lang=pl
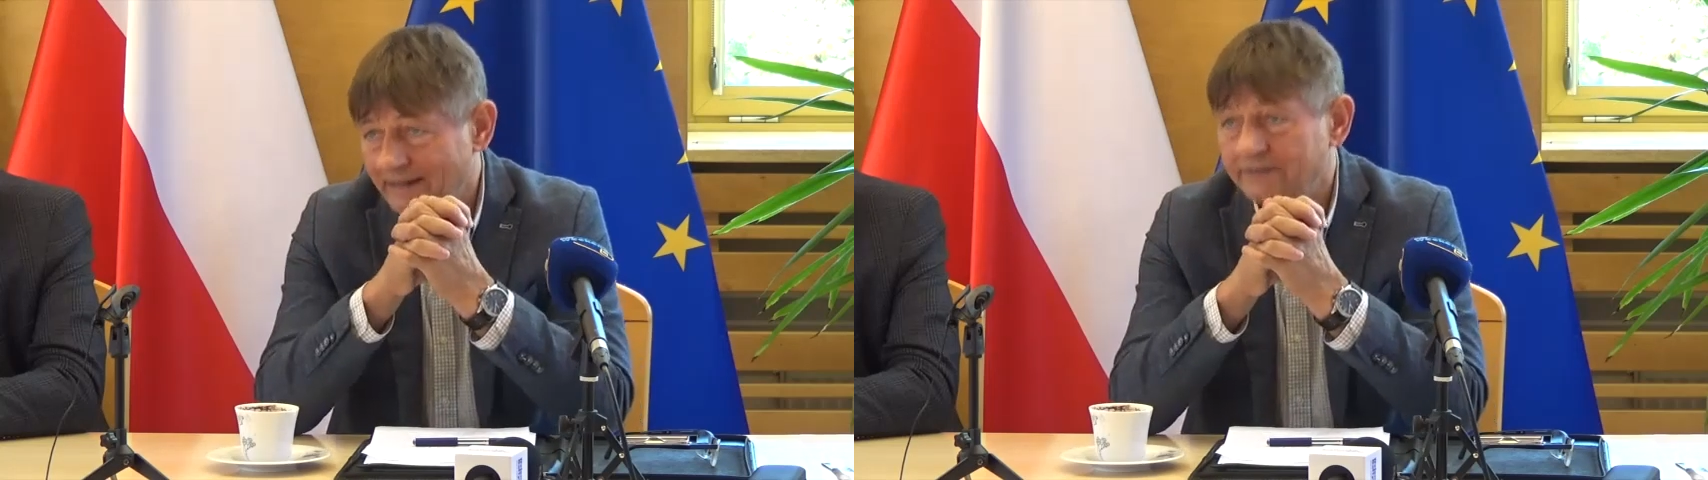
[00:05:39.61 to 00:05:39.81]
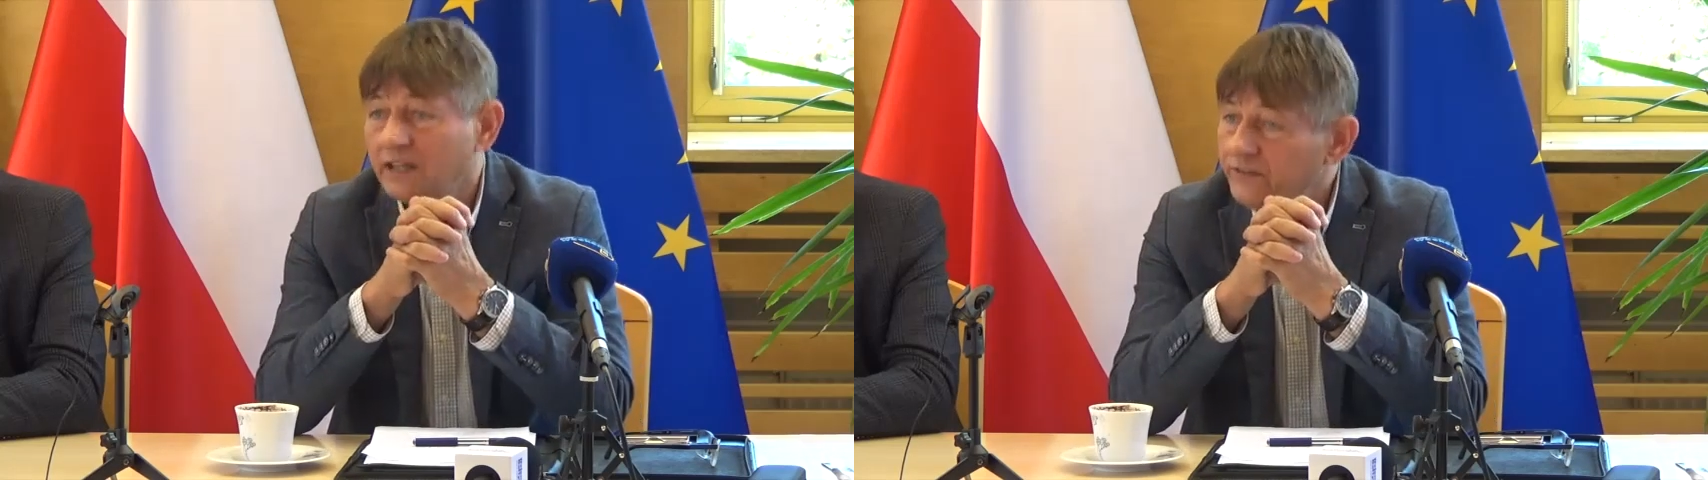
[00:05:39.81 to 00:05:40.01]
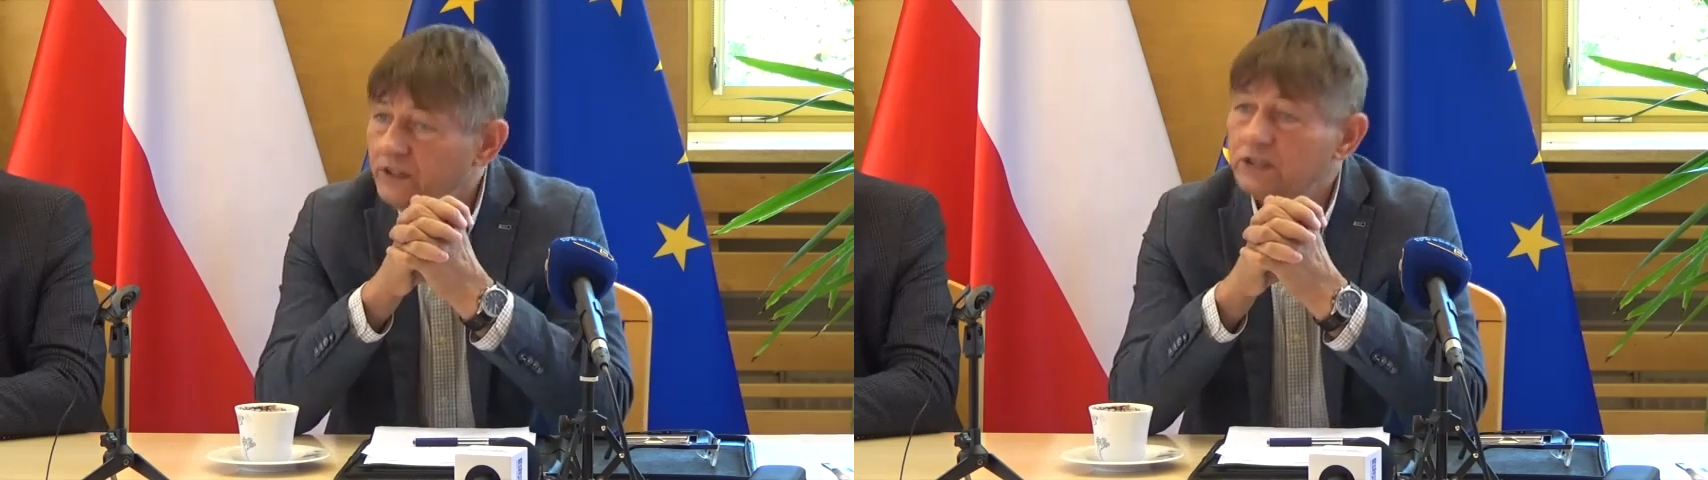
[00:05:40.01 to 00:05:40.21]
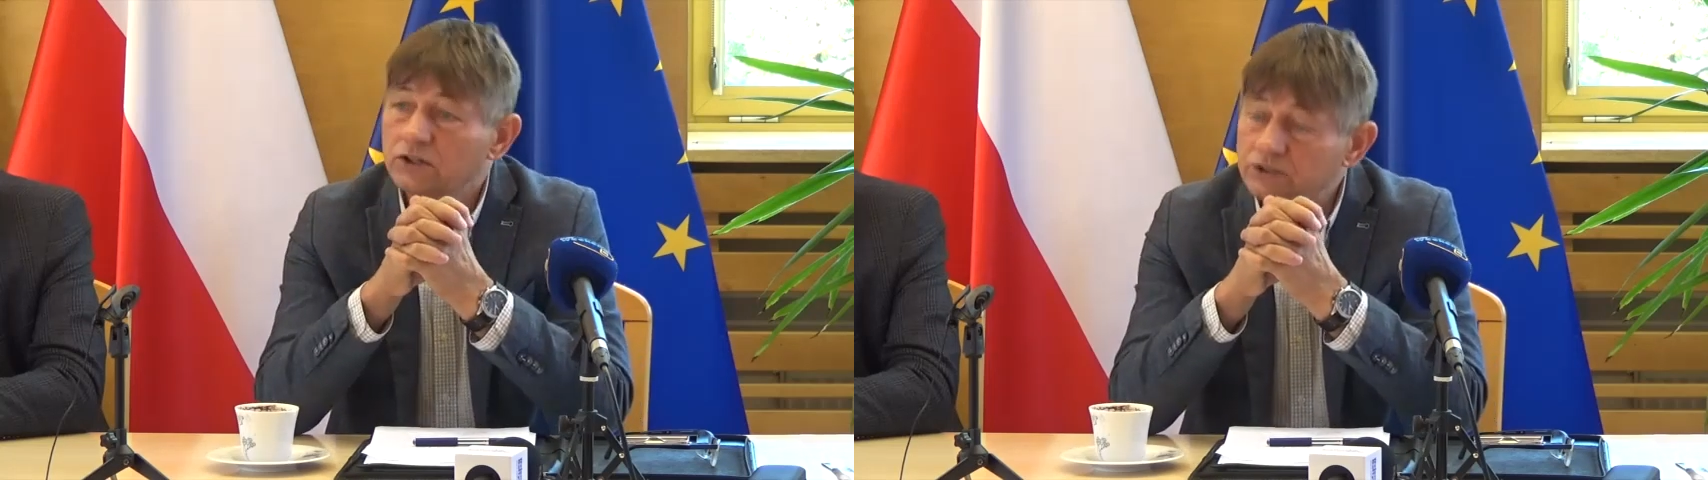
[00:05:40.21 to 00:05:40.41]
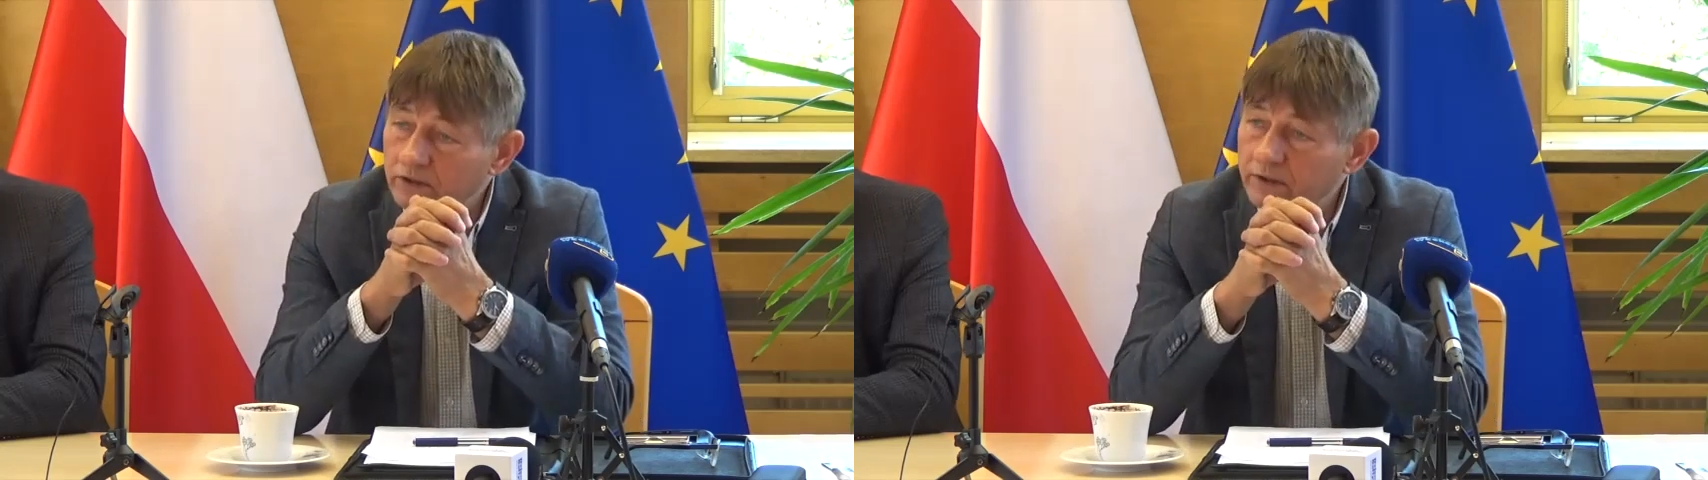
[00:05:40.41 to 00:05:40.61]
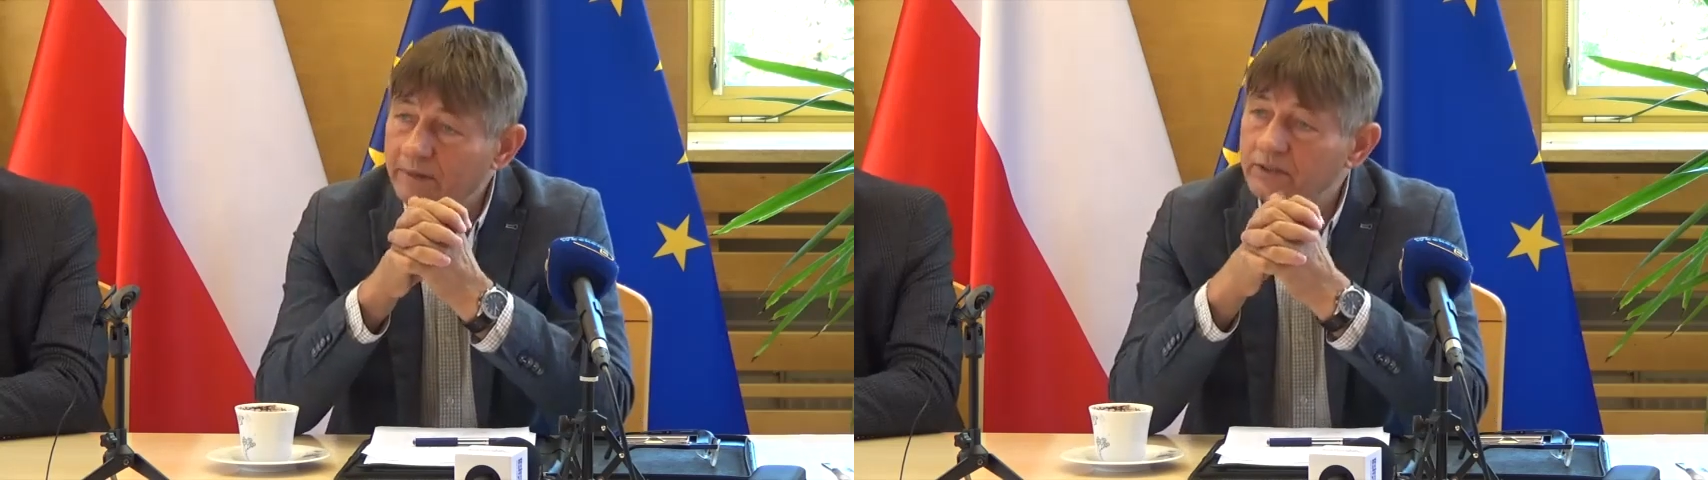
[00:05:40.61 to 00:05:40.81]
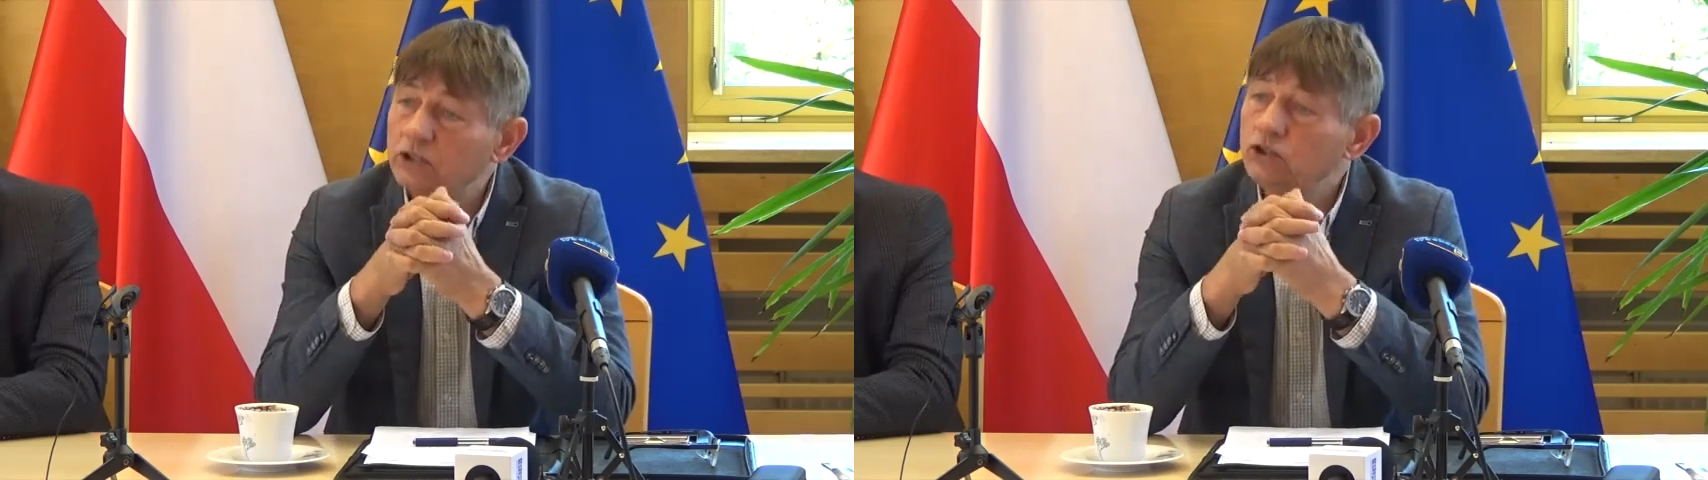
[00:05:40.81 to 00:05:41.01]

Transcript: W tej chwili w Klosnowie mamy